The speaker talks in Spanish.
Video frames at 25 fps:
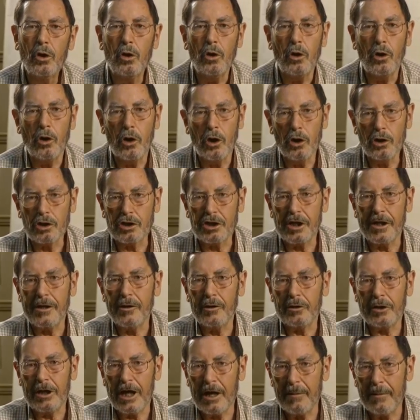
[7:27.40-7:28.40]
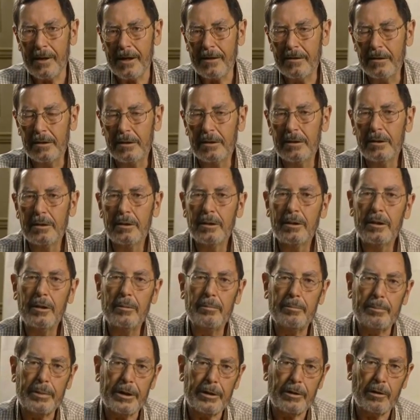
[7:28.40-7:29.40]
no se notaba,
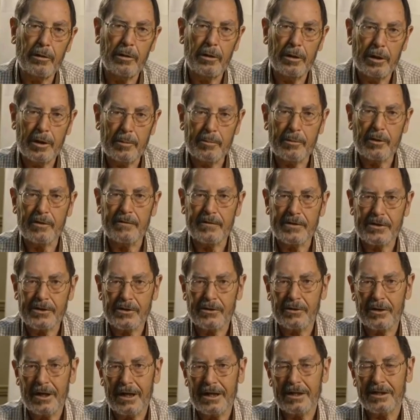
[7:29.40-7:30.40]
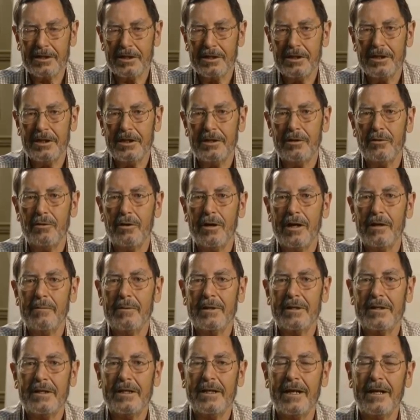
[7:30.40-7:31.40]
pero el profesional sí lo
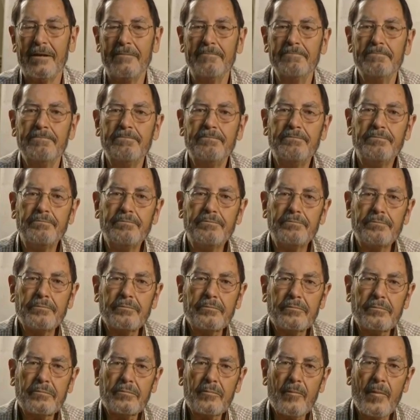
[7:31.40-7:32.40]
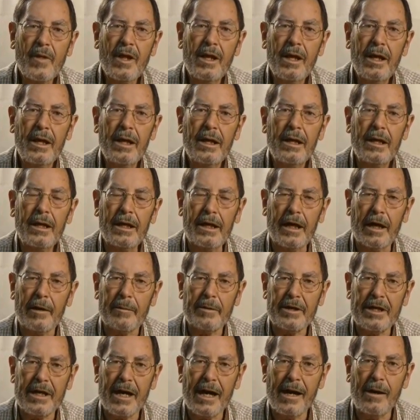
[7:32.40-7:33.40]
advertía, que
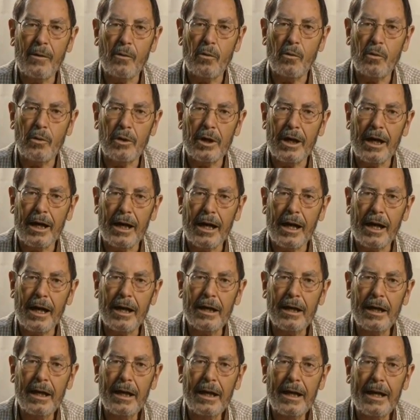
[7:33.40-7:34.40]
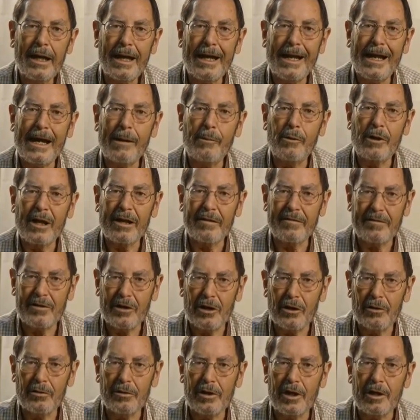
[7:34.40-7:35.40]
había una
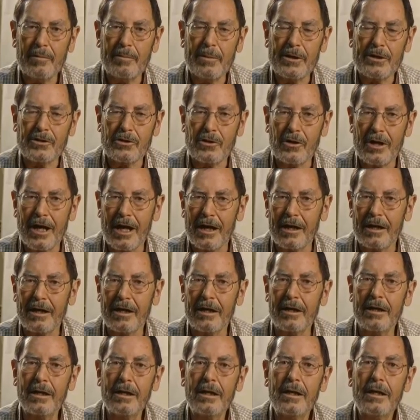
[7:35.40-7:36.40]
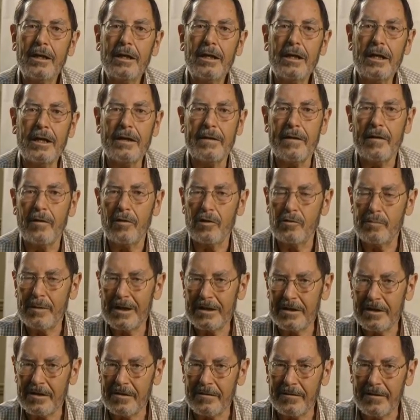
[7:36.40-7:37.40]
elaboración del personaje y de los
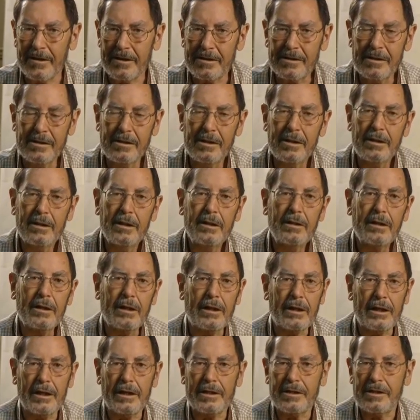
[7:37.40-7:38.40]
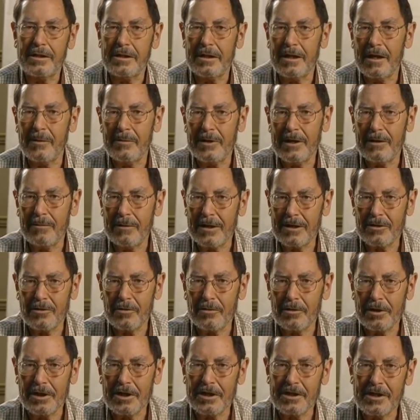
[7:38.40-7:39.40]
matices, que si había una
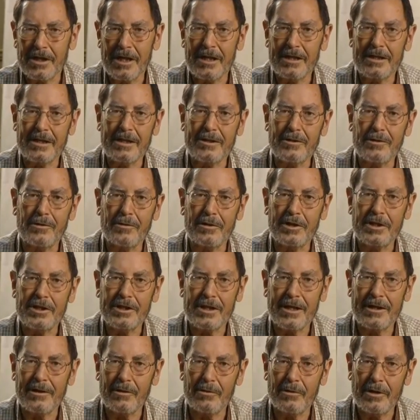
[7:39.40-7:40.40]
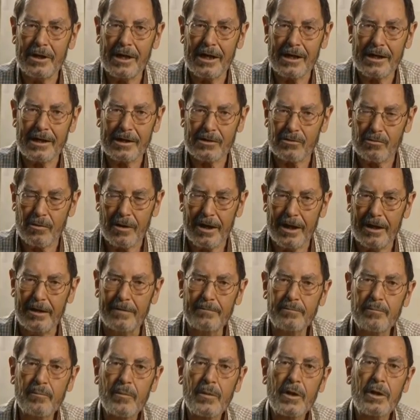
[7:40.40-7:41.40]
sonrisa, esa sonrisa no era
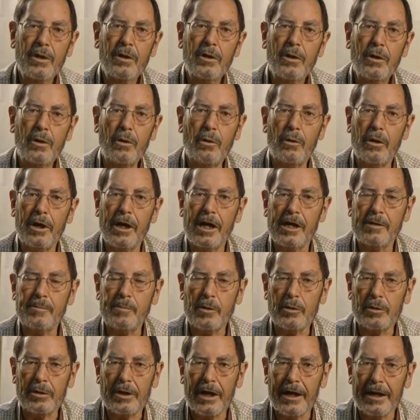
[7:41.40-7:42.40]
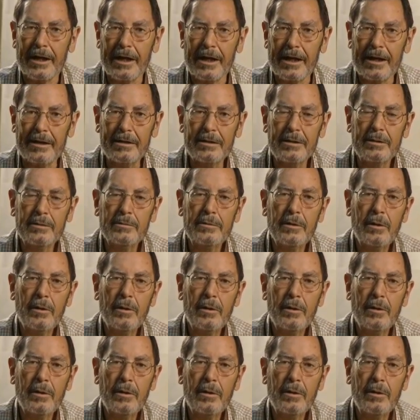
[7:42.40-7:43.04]
casual, no era espontánea,